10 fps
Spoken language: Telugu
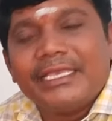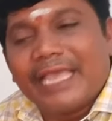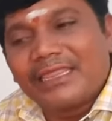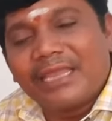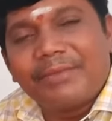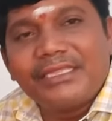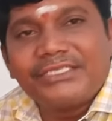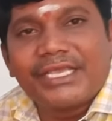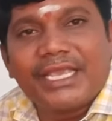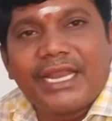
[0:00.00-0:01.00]
ఎంతమంది
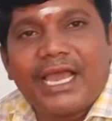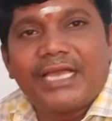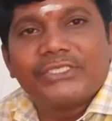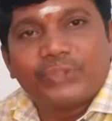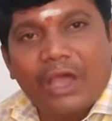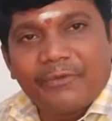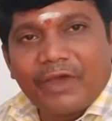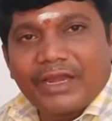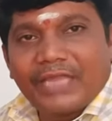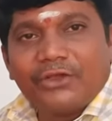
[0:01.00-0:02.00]
చెక్కినా
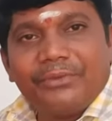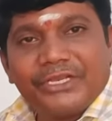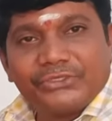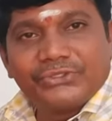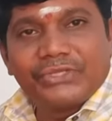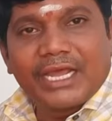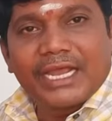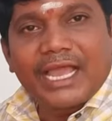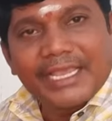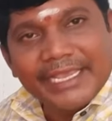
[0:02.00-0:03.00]
స్వామివారి అదిగో మీరు
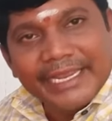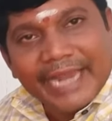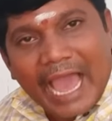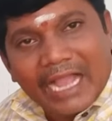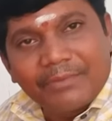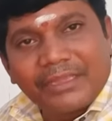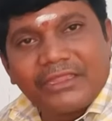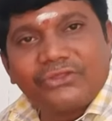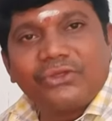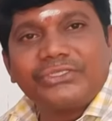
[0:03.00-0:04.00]
చూస్తున్నారుగా ఈ
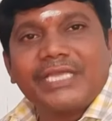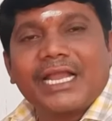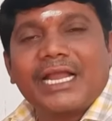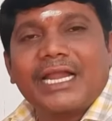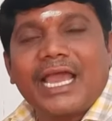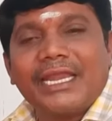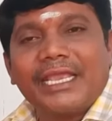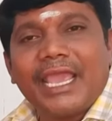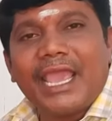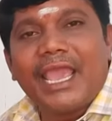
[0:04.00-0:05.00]
నాగబంధంతో
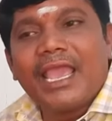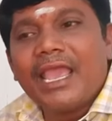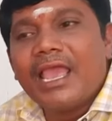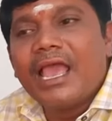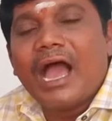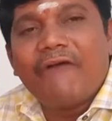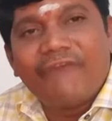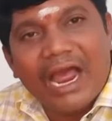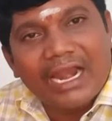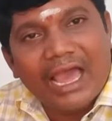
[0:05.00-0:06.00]
చెక్కడానికే
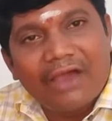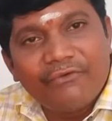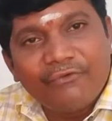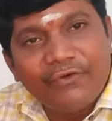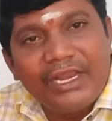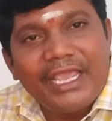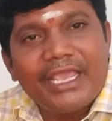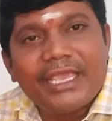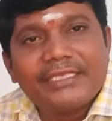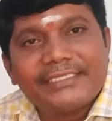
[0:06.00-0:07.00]
వాళ్ళ ఉలి
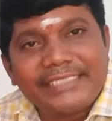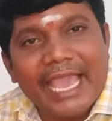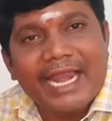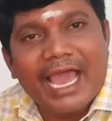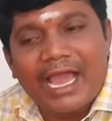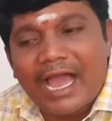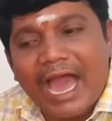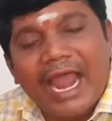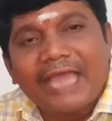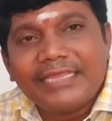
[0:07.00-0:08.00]
సేన
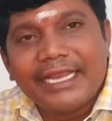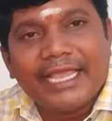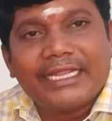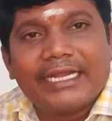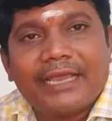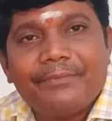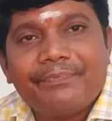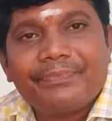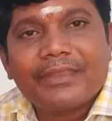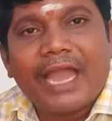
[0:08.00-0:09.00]
అలా తిరిగేదట
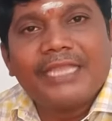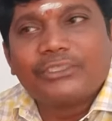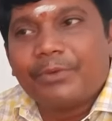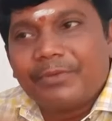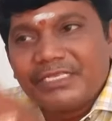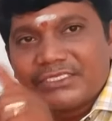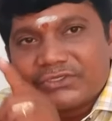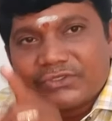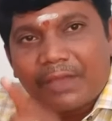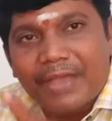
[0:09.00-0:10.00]
అంటే
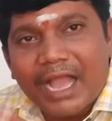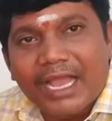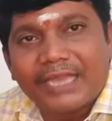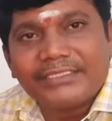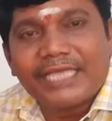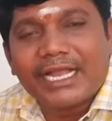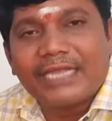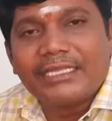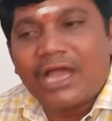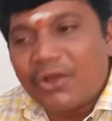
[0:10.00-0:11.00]
సుబ్రహ్మణ్యేశ్వర స్వామి ఆకారం
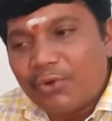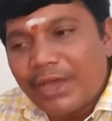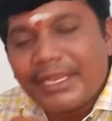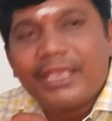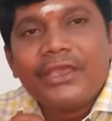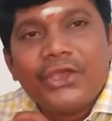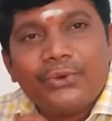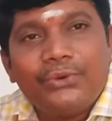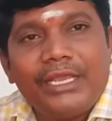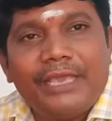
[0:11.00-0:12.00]
చెక్కడ్డాము అని
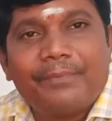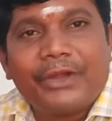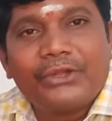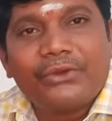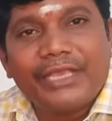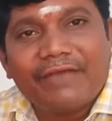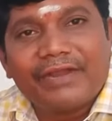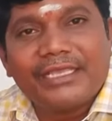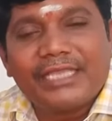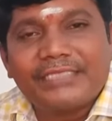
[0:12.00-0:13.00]
ఉలి పట్టుకుని
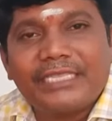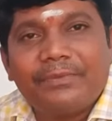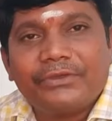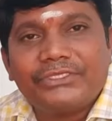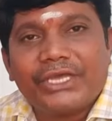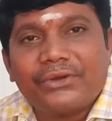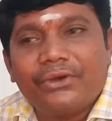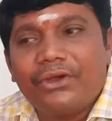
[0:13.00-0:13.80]
ఎవరైతే శిల్పి వచ్చారో